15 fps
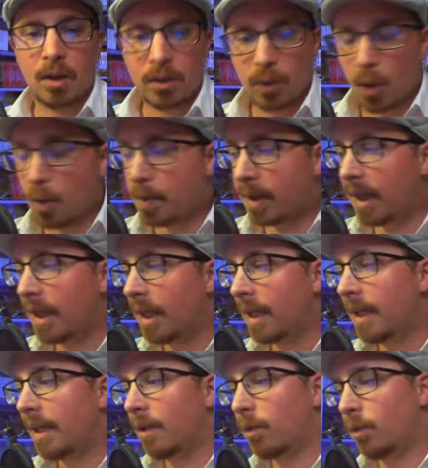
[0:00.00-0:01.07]
au prix
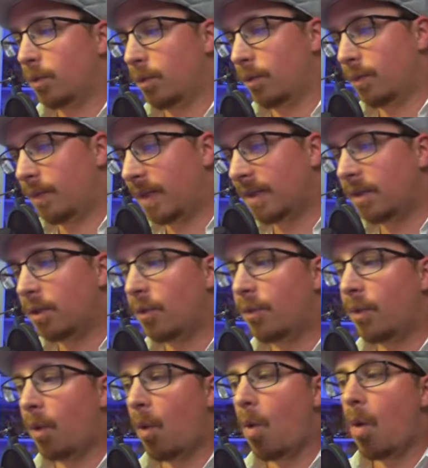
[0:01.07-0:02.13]
de 29
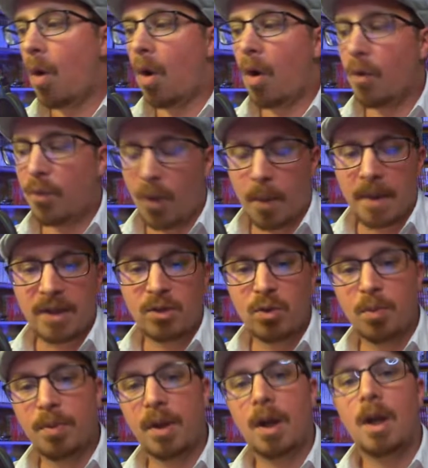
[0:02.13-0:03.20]
euros en format
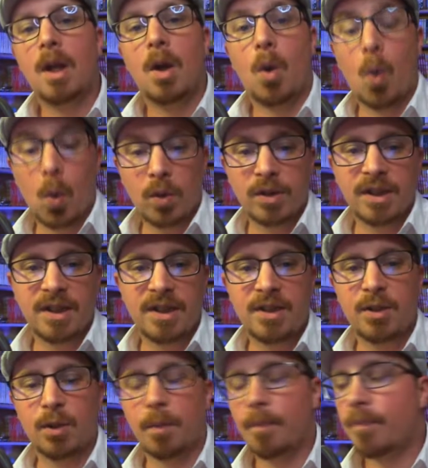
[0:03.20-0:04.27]
souple aux
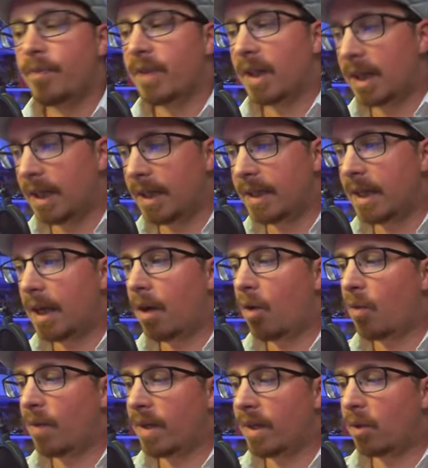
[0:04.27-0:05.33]
éditions Glénat. On
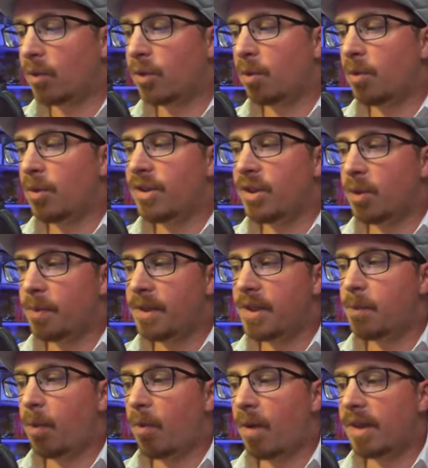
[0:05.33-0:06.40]
va lire ensemble le synopsis
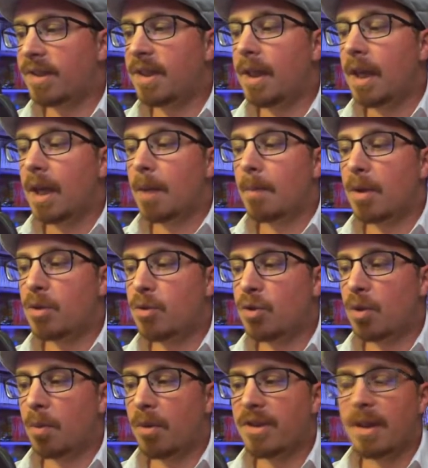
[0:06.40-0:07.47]
pour voir si bah,
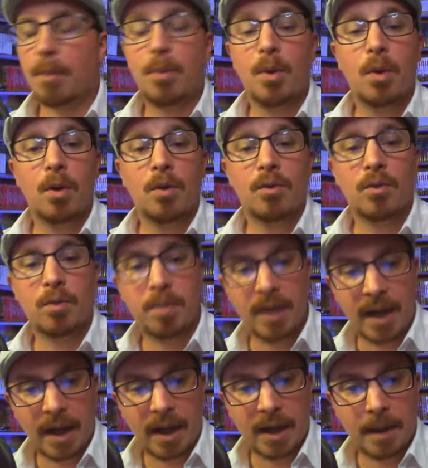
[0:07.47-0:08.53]
justement ça peut vous
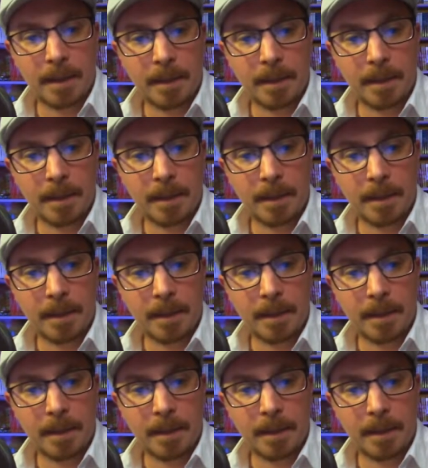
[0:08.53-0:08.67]
plaire.